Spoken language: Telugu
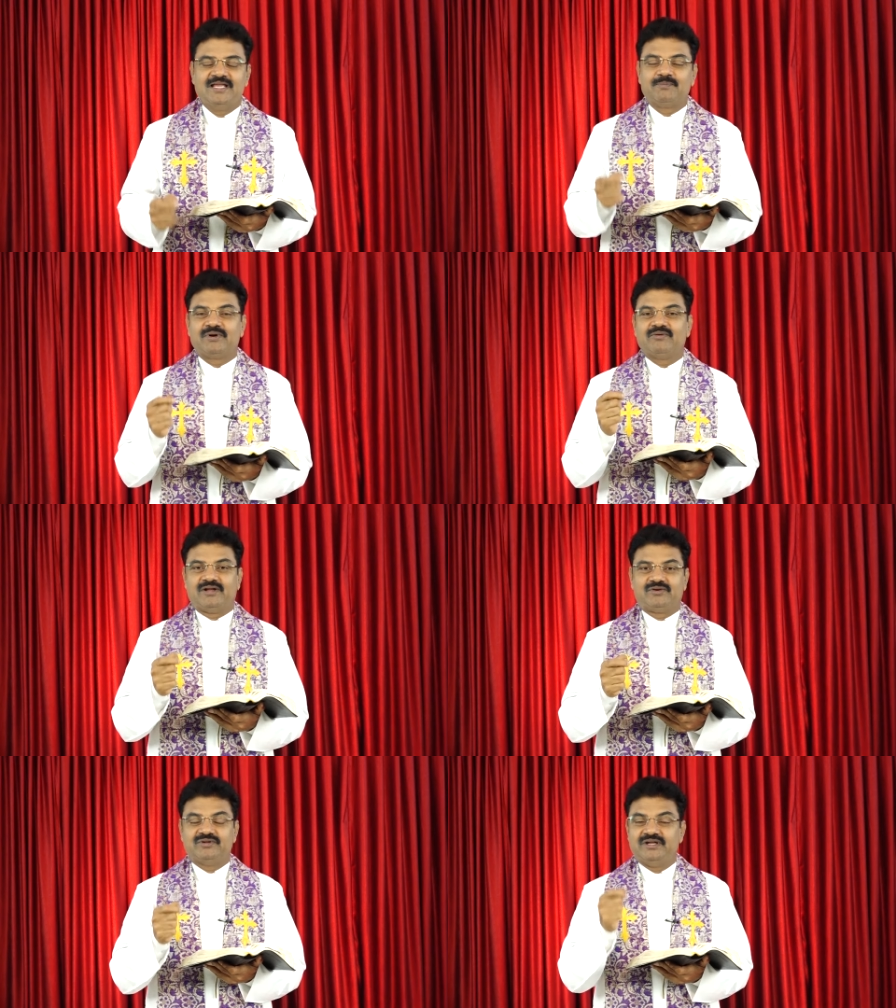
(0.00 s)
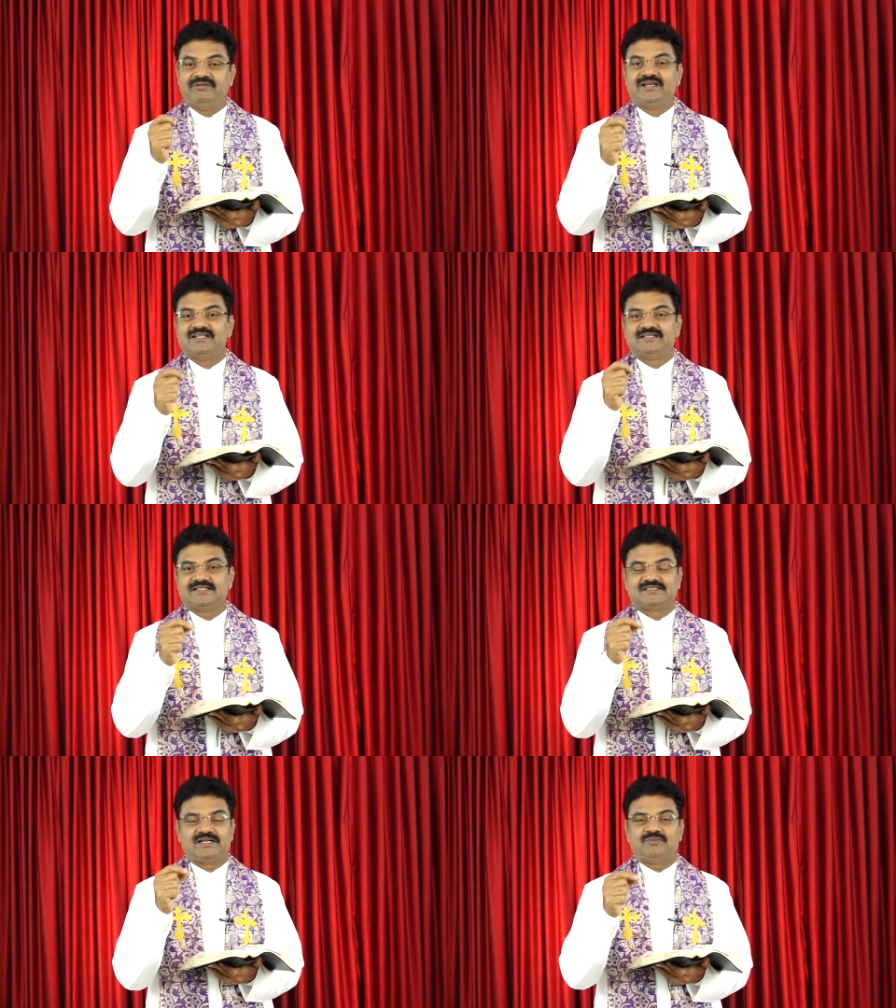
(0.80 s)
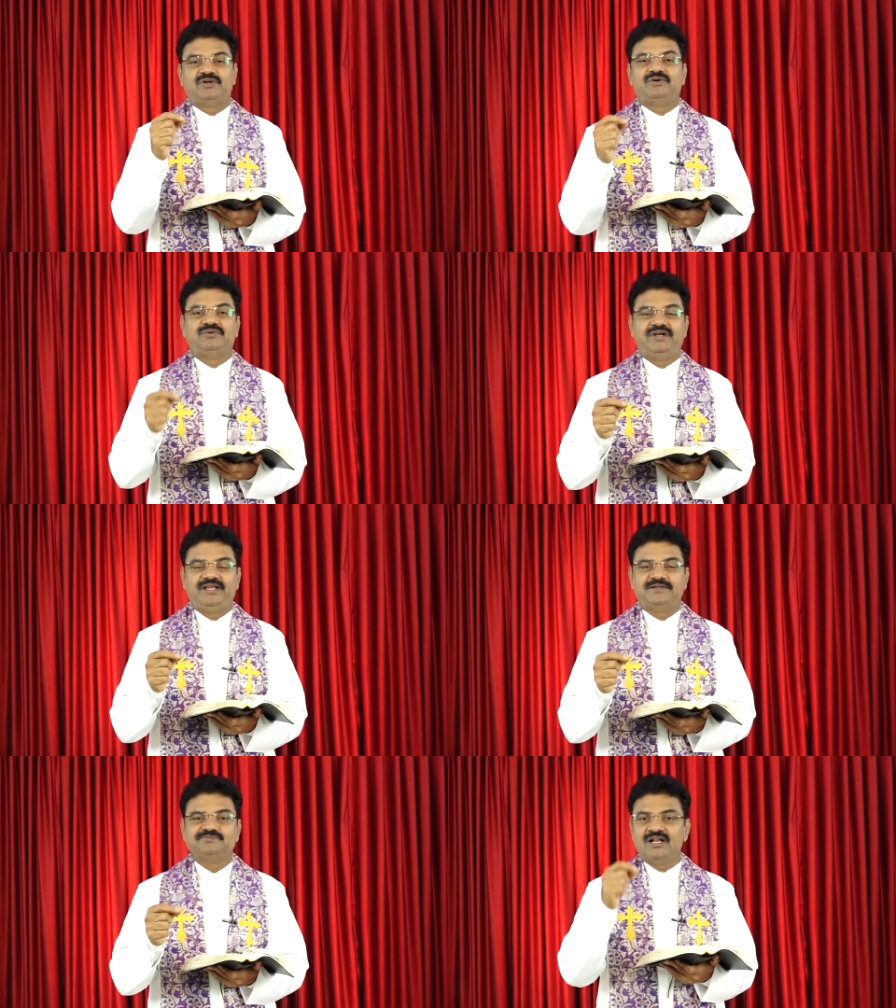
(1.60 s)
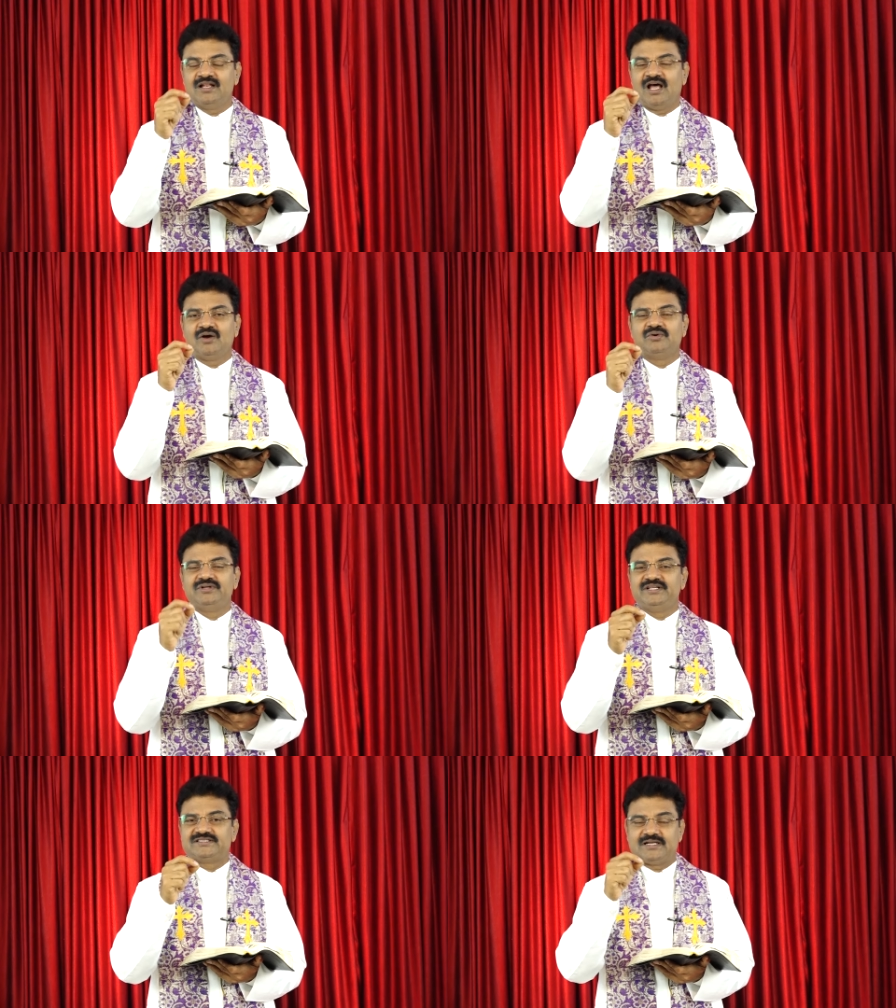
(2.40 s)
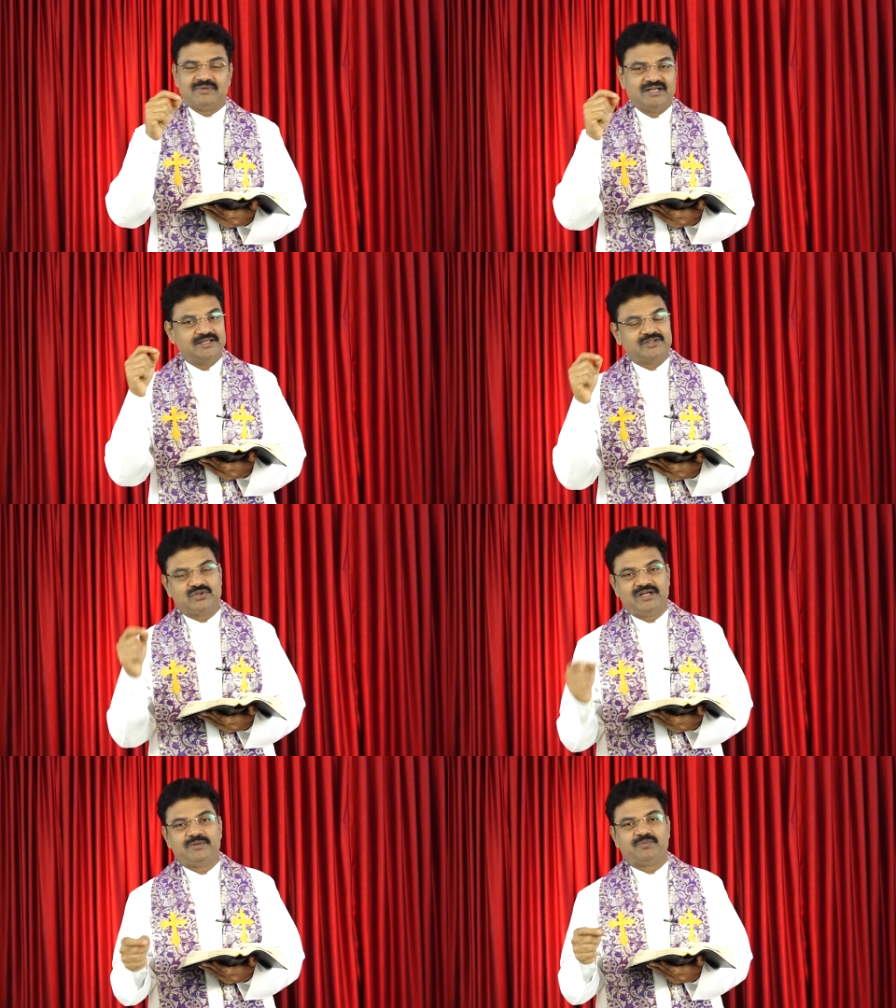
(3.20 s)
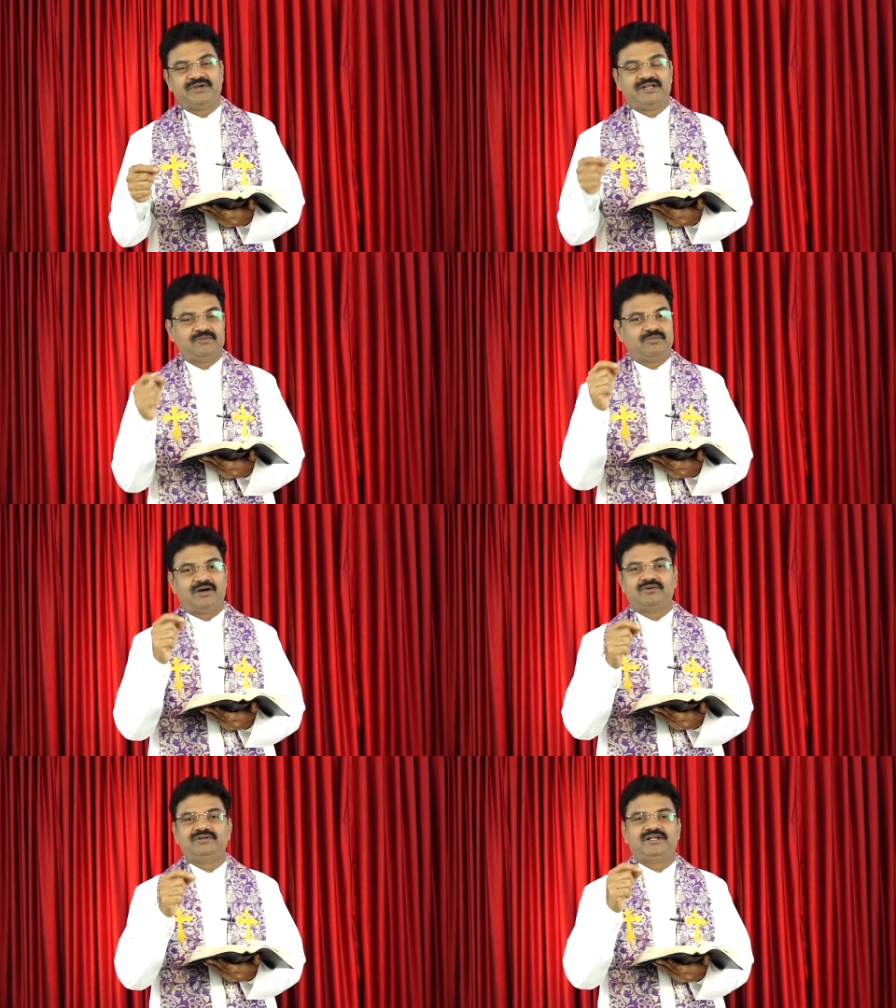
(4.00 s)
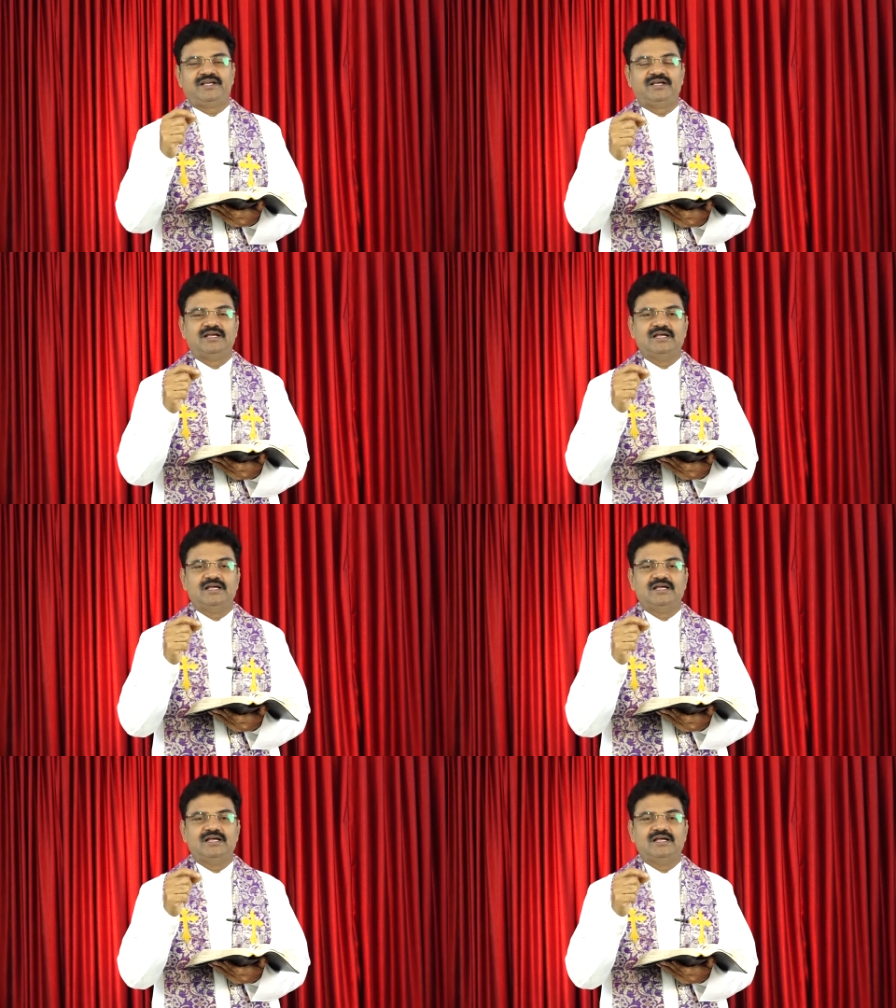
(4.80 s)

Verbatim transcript: ఇప్పటి వరకు నీవేదైతే శ్రమలో ఉండి నాకు ఈ శ్రమలన్నీ తొలగిపోయి నేను బాగుంటే